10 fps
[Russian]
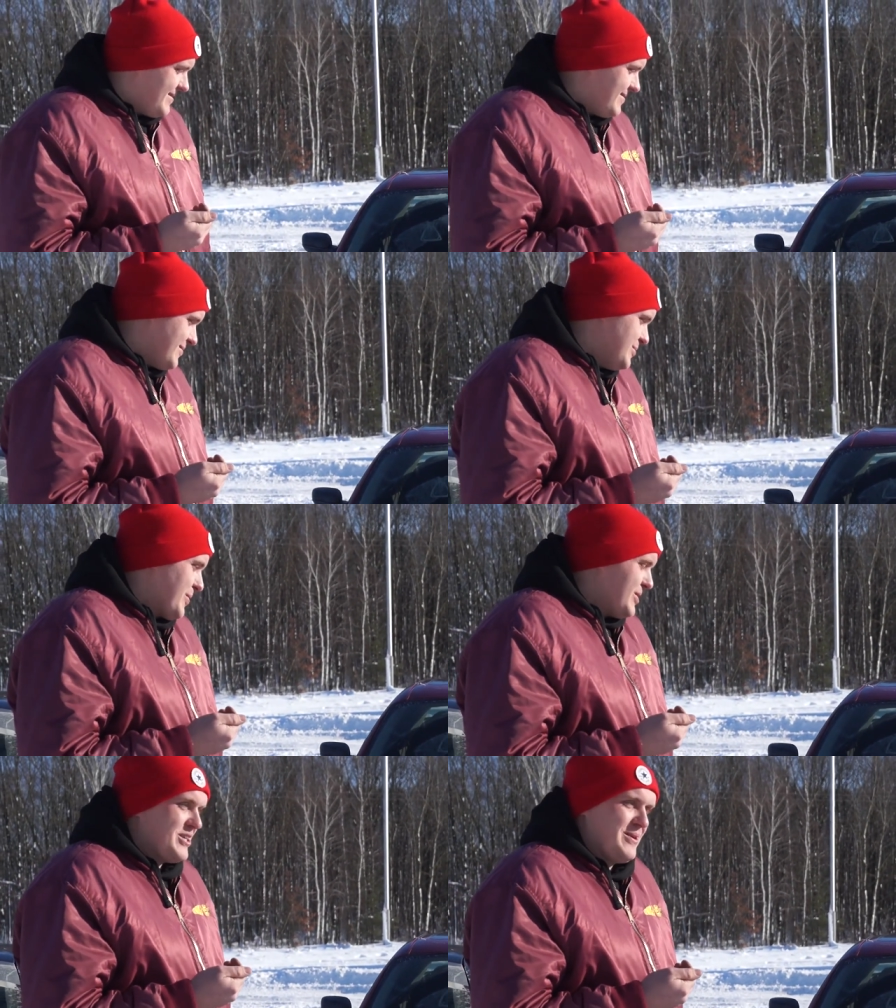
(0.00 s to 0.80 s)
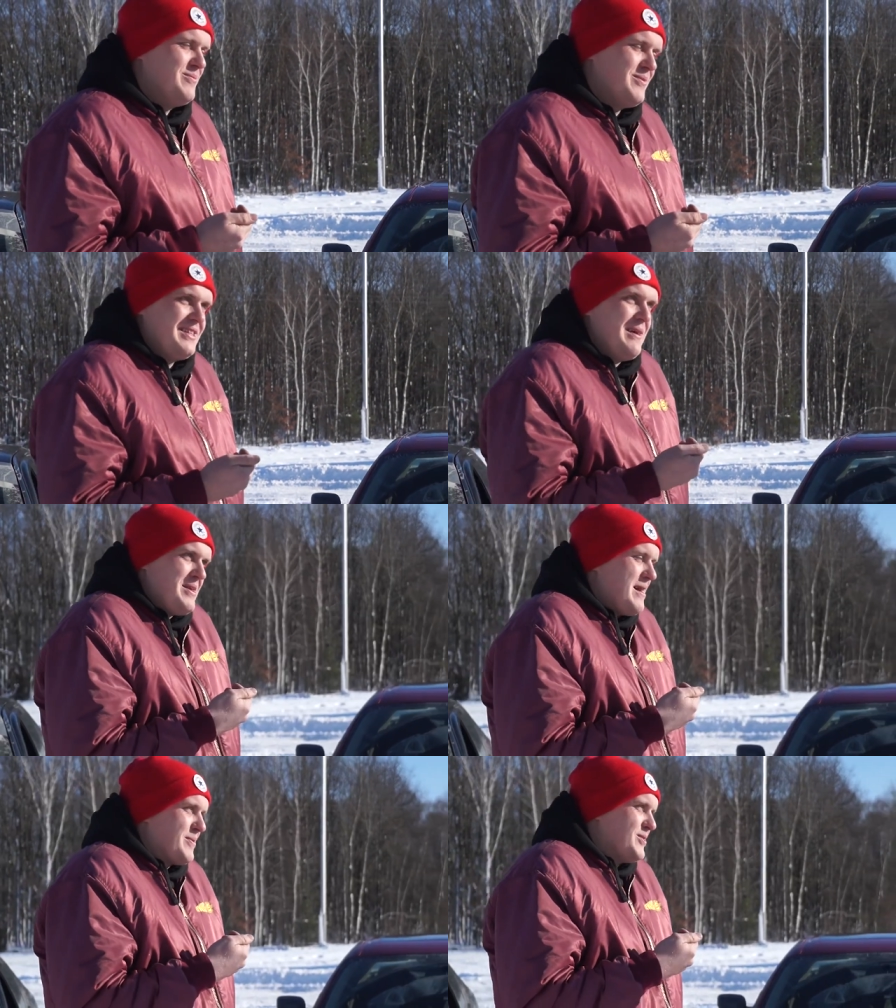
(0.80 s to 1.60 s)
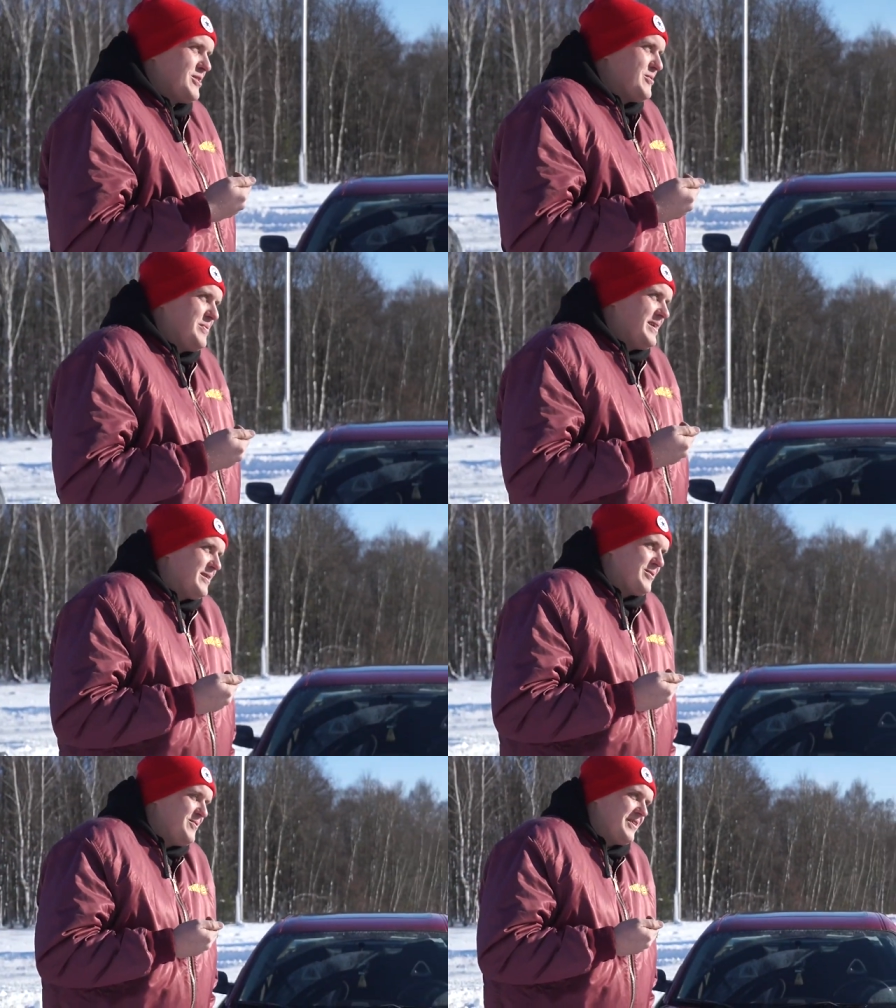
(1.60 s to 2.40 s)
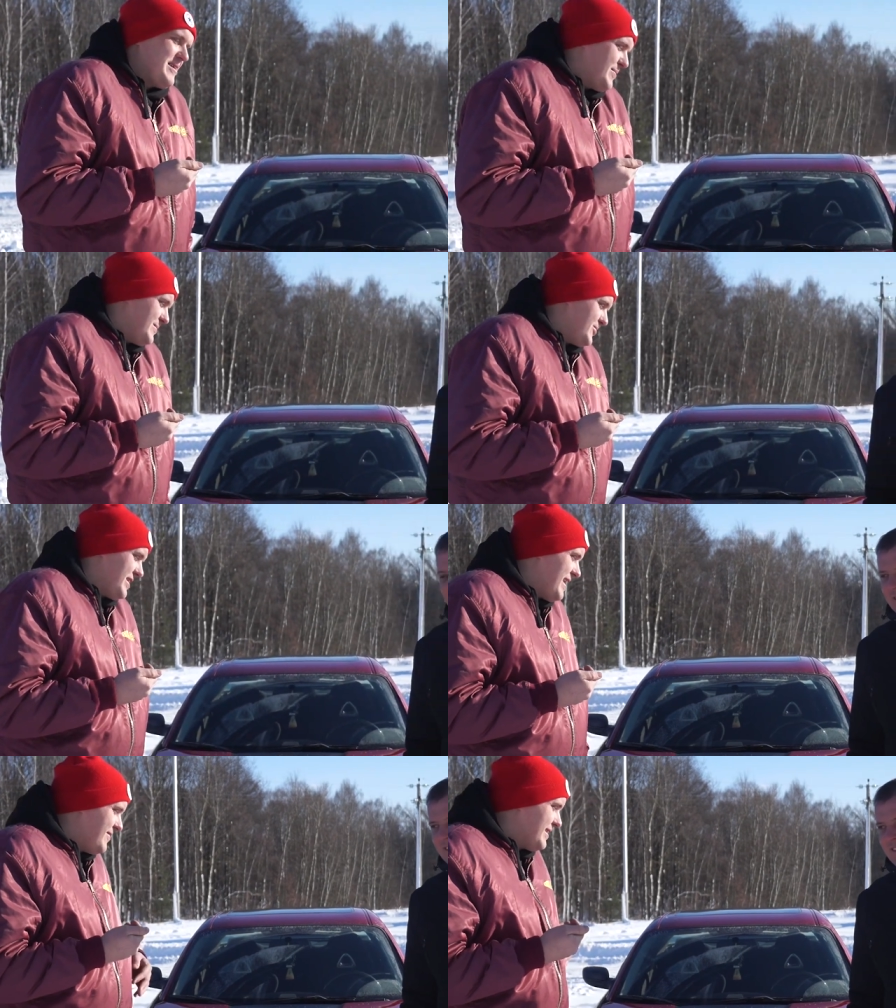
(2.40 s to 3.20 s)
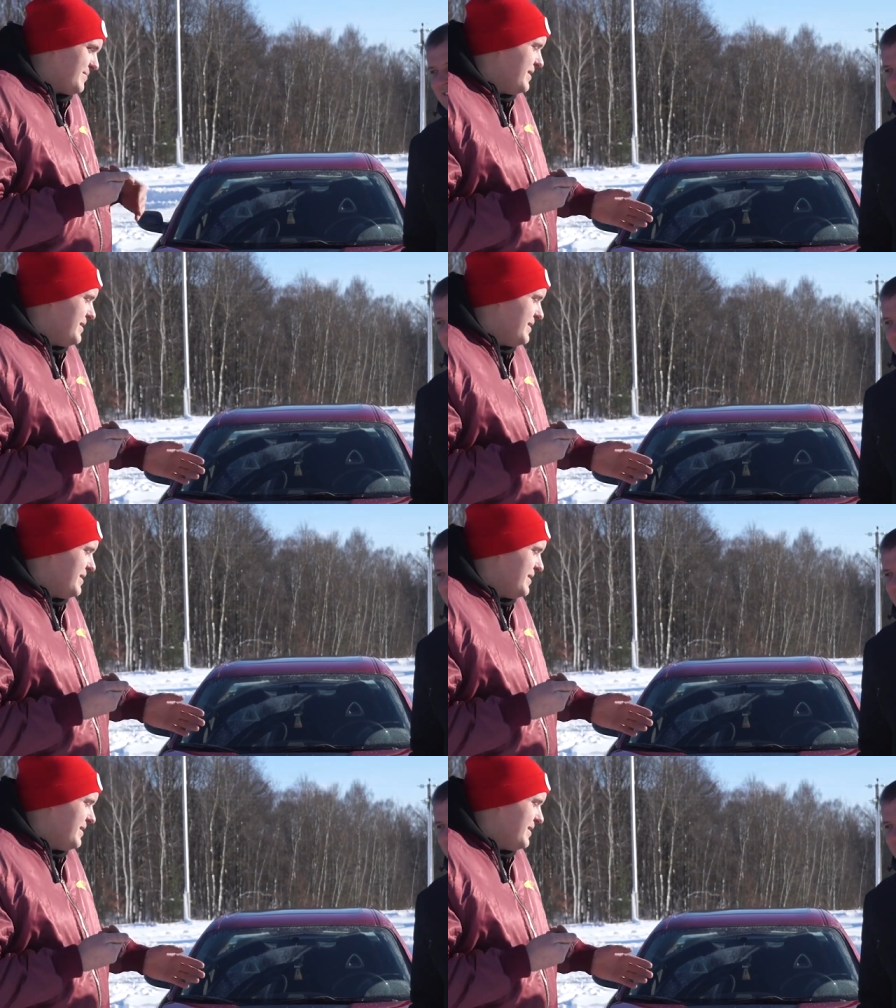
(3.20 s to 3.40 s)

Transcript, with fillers: ну, проще, для меня проще купить готовый вариант, потому что я в этом